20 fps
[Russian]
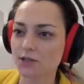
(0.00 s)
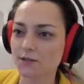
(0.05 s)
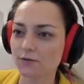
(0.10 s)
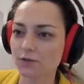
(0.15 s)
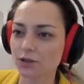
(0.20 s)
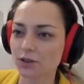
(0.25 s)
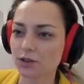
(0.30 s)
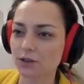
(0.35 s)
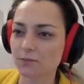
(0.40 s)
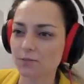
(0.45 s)

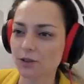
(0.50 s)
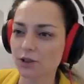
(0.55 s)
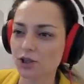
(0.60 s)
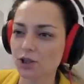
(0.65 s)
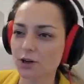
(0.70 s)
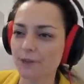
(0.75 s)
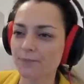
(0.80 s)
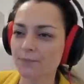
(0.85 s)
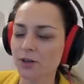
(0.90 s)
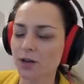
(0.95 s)
вот эта
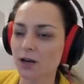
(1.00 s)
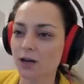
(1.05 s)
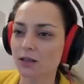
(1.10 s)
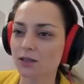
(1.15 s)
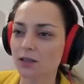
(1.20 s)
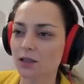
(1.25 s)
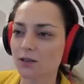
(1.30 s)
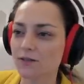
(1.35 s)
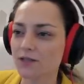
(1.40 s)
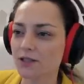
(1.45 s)
пешка,
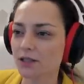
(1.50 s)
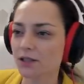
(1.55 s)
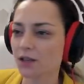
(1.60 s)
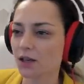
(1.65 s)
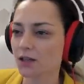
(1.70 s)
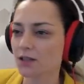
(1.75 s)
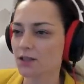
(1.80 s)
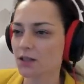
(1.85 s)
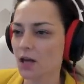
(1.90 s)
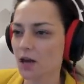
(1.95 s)
она
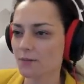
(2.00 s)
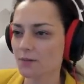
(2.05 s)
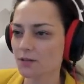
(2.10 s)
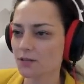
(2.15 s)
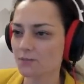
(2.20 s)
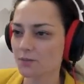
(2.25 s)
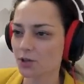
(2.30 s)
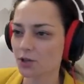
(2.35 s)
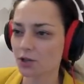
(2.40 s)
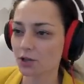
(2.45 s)
навсегда
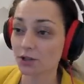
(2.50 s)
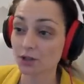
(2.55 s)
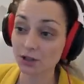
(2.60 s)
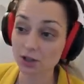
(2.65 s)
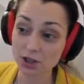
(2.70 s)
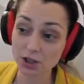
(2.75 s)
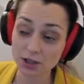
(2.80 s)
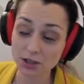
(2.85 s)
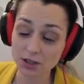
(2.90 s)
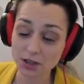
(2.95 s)
слабость, пешка на
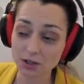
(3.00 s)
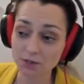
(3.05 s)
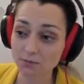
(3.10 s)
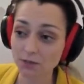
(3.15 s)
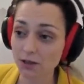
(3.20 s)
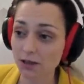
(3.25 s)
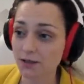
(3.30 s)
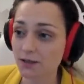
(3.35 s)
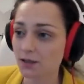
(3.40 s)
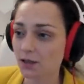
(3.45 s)
Д6 как
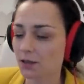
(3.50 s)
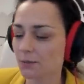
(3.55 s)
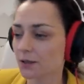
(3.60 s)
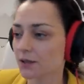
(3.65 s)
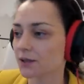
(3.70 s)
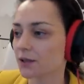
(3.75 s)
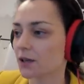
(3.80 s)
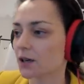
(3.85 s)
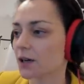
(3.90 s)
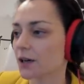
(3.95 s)
была
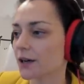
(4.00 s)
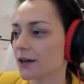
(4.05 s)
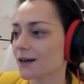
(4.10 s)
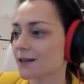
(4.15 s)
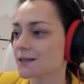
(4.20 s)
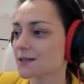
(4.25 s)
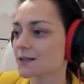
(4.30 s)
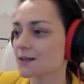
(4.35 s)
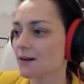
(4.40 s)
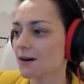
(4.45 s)
слабая, так и
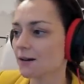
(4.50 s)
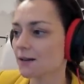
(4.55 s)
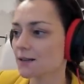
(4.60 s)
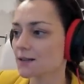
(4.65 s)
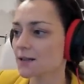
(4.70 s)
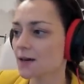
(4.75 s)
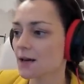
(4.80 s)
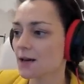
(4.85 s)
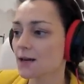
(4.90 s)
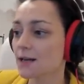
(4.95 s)

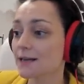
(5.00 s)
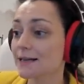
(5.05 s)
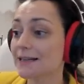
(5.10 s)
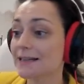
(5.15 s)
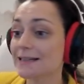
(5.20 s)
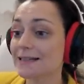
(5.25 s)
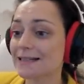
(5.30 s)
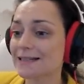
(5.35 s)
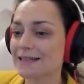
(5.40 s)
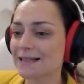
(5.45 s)
осталась.
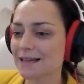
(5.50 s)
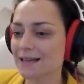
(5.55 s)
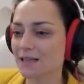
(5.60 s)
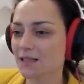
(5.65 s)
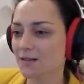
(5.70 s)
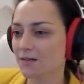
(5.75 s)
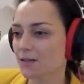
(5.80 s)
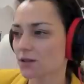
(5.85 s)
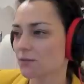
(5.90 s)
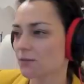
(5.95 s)
И
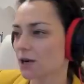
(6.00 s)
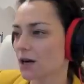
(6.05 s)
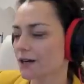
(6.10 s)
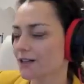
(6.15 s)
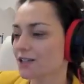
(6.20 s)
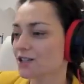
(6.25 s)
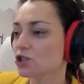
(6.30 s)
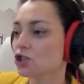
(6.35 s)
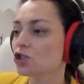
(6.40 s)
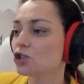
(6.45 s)
здесь,
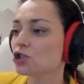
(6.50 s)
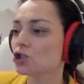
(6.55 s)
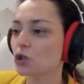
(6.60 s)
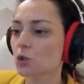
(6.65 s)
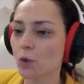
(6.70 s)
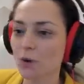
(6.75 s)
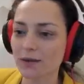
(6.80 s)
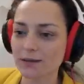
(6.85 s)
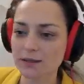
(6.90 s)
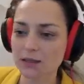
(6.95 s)
внимание,
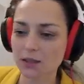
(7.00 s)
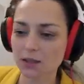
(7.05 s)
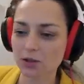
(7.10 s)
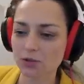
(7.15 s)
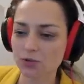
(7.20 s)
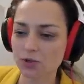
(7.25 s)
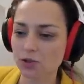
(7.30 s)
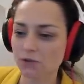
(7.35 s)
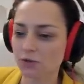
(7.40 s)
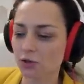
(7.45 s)
еще один
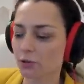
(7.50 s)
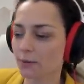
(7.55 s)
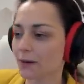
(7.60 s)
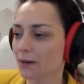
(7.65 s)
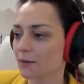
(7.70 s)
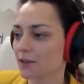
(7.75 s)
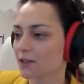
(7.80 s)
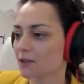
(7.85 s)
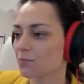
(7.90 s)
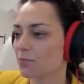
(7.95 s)
ключевой
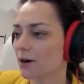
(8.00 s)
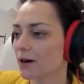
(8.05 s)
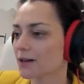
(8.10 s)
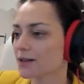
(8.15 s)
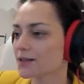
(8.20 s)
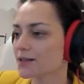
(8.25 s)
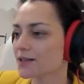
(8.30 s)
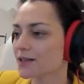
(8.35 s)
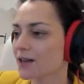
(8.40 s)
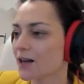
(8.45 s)
момент
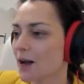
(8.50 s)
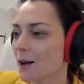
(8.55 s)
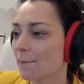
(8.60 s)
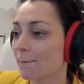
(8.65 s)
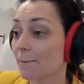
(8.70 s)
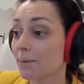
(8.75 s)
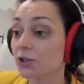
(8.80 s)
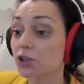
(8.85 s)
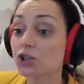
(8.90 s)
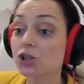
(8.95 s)
партии.
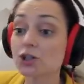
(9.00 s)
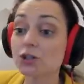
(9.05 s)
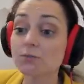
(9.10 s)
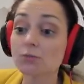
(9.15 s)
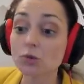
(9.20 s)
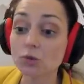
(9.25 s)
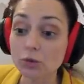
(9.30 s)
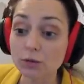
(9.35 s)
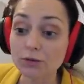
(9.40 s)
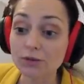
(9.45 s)

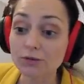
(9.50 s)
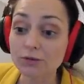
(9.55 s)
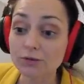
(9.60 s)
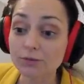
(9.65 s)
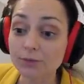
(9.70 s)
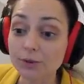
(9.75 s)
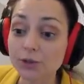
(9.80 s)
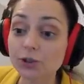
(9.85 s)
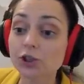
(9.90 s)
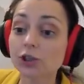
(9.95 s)
Почему?
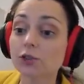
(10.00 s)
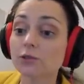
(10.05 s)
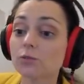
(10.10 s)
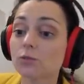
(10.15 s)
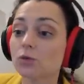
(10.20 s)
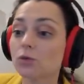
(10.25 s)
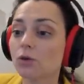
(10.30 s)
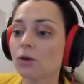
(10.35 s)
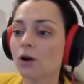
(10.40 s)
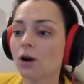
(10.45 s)

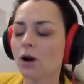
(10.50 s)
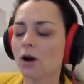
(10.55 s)
Почему